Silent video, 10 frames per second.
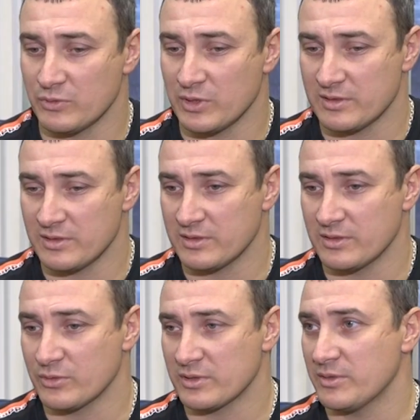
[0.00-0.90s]
У нас есть
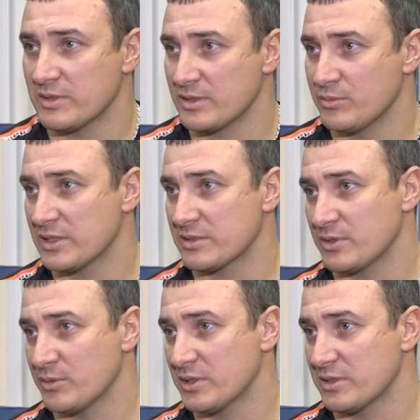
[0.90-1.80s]
такое славянское
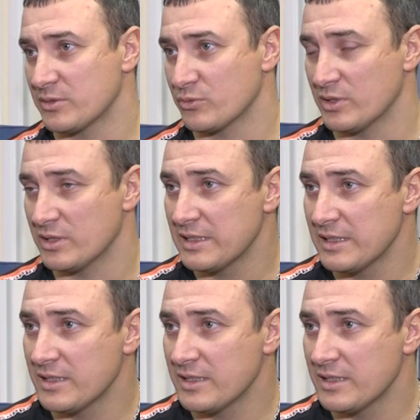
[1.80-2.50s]
братство, ребята оттуда